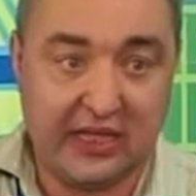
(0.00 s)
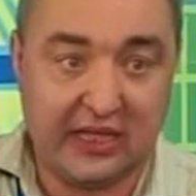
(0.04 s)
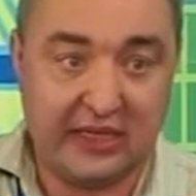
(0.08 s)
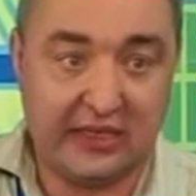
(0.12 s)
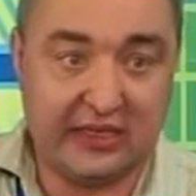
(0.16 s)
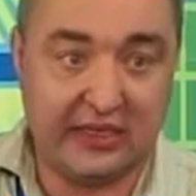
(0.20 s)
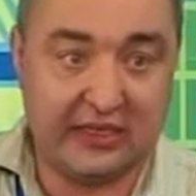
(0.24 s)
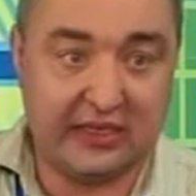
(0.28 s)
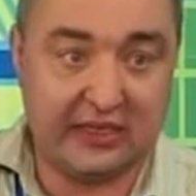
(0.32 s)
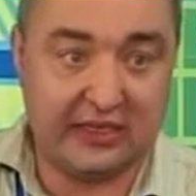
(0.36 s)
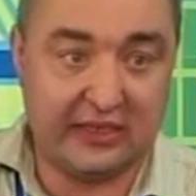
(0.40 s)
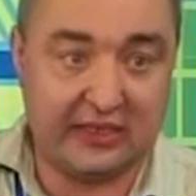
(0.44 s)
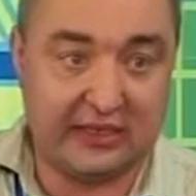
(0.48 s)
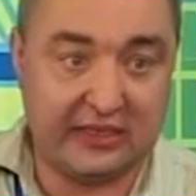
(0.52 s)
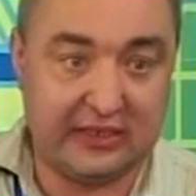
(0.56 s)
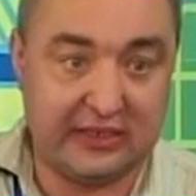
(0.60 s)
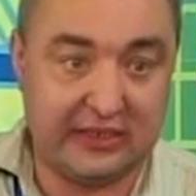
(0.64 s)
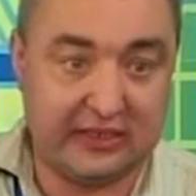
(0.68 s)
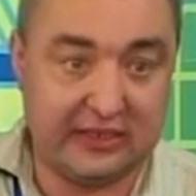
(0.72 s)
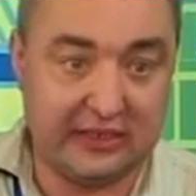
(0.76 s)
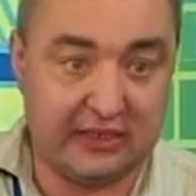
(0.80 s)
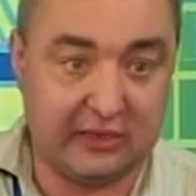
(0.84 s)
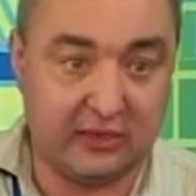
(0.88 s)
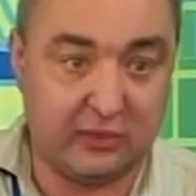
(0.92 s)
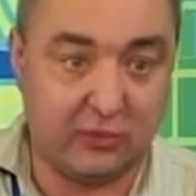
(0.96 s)

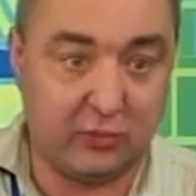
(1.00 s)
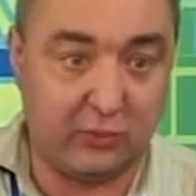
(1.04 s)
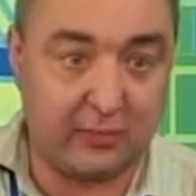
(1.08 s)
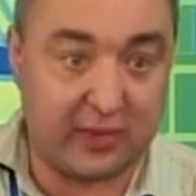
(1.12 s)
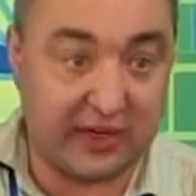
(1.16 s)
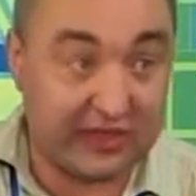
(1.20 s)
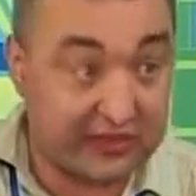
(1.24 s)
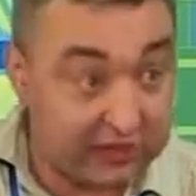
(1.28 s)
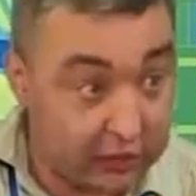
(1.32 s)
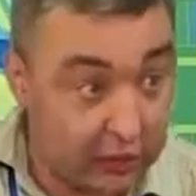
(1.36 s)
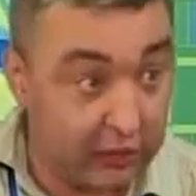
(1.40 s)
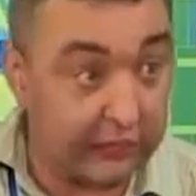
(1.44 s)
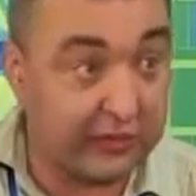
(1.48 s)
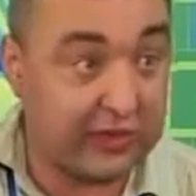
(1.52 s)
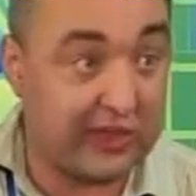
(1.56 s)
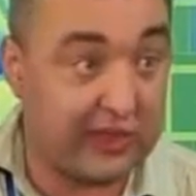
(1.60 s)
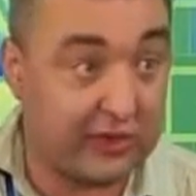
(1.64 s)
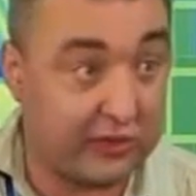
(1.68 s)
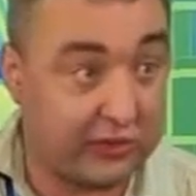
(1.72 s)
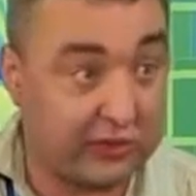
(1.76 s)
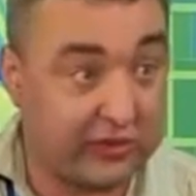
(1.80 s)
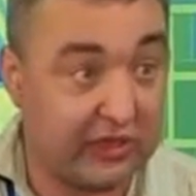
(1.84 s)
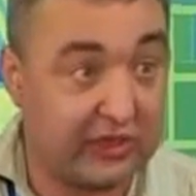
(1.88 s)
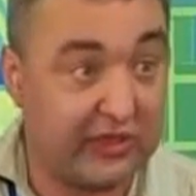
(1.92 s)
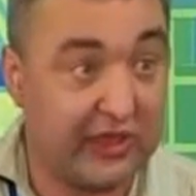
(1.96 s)
э, у простого
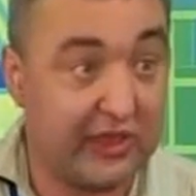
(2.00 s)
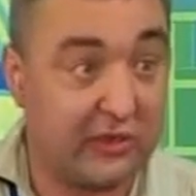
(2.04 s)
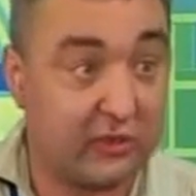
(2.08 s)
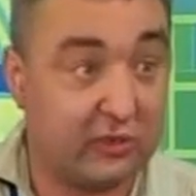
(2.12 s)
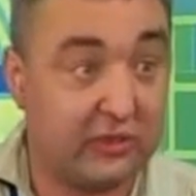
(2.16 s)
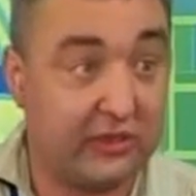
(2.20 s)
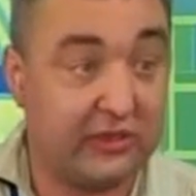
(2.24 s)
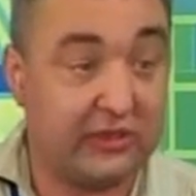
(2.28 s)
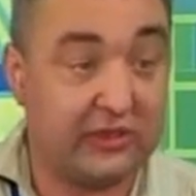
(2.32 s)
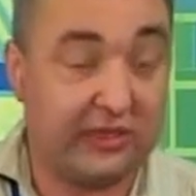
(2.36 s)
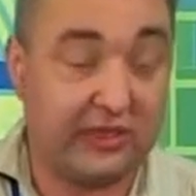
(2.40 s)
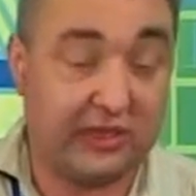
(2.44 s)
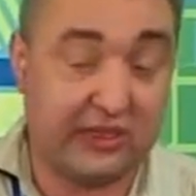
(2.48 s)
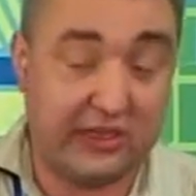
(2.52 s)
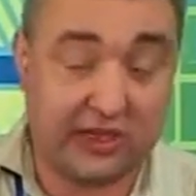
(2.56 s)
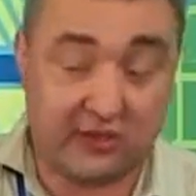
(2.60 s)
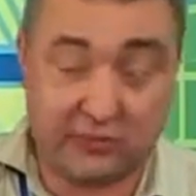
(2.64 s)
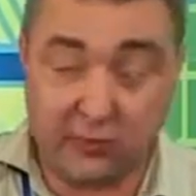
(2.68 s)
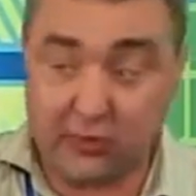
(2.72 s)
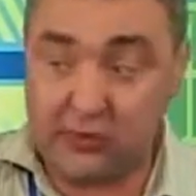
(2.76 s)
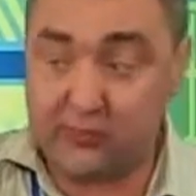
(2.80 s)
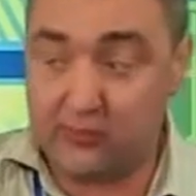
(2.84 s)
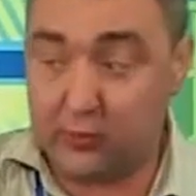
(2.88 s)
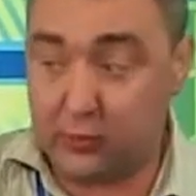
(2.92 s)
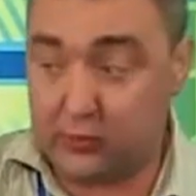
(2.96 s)
народа, народ,
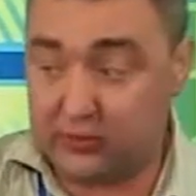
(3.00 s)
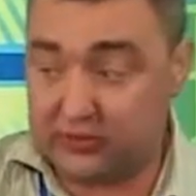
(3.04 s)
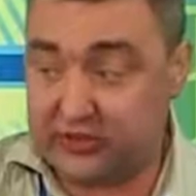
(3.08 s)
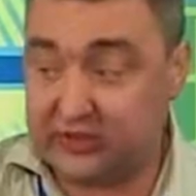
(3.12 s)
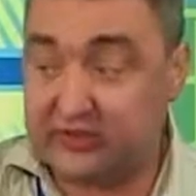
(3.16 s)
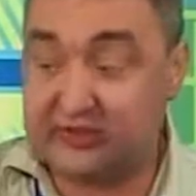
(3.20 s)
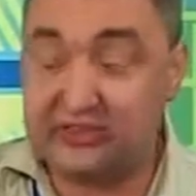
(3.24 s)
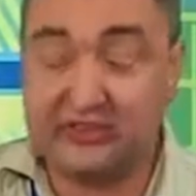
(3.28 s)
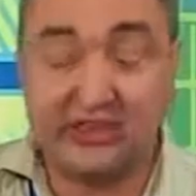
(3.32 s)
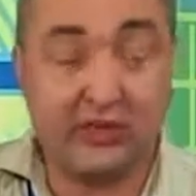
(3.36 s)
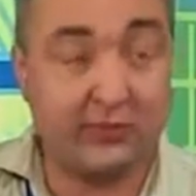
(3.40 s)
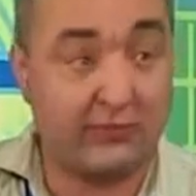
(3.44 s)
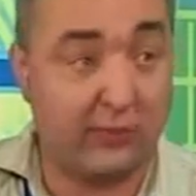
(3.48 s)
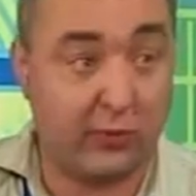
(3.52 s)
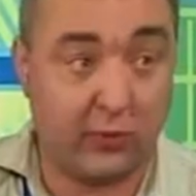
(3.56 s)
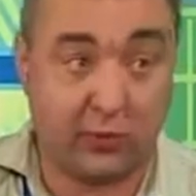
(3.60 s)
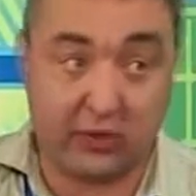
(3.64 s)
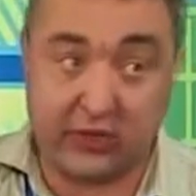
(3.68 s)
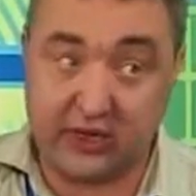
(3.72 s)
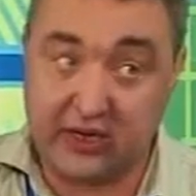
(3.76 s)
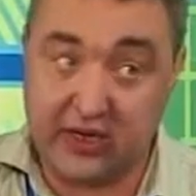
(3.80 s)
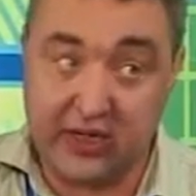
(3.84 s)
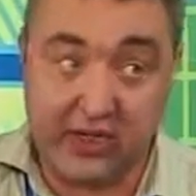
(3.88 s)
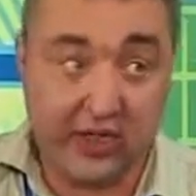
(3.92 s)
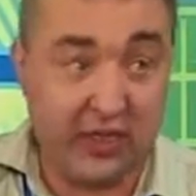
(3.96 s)
гармонь пользуется до сих
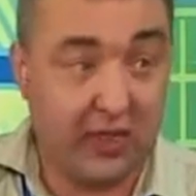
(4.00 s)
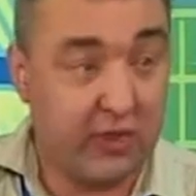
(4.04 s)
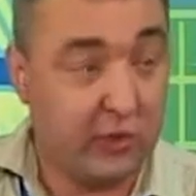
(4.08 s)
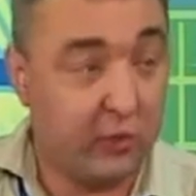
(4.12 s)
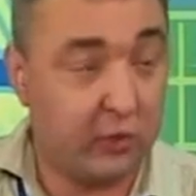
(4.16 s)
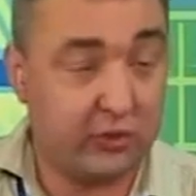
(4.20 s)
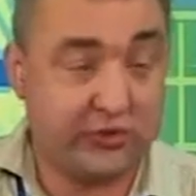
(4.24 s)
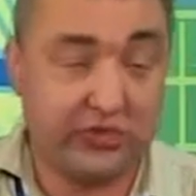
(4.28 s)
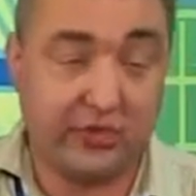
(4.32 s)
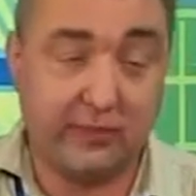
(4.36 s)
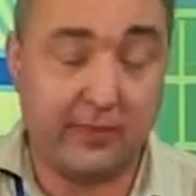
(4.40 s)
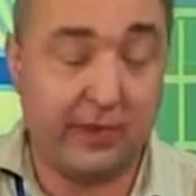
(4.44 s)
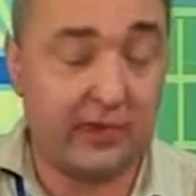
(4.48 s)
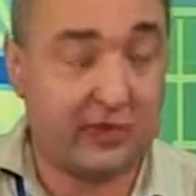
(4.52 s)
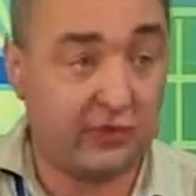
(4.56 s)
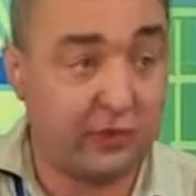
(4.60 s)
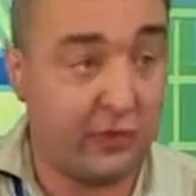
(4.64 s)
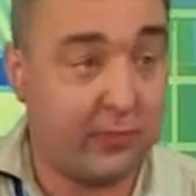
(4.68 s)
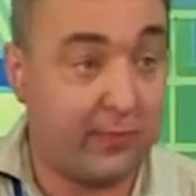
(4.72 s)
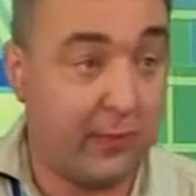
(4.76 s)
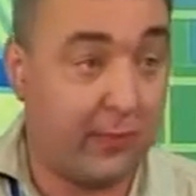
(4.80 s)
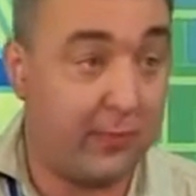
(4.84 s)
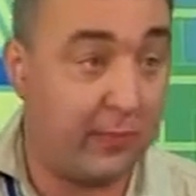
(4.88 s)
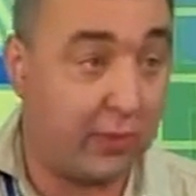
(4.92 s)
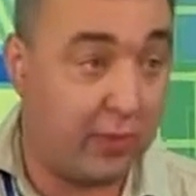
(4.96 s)
пор очень большой
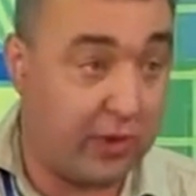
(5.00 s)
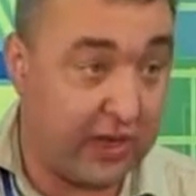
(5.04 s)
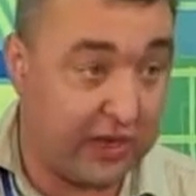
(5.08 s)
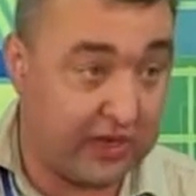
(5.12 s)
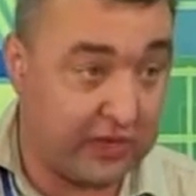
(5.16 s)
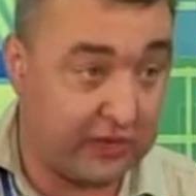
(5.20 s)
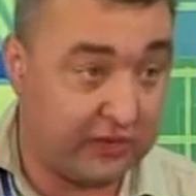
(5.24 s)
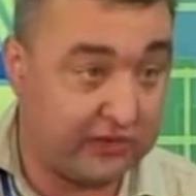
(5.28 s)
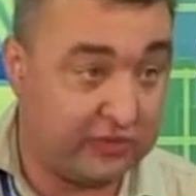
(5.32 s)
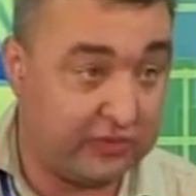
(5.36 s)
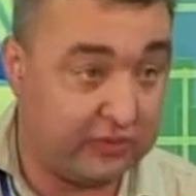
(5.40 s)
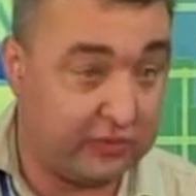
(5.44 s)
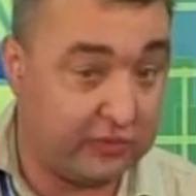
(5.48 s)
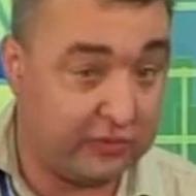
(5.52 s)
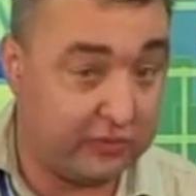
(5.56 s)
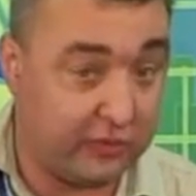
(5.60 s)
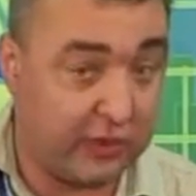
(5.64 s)
популярностью.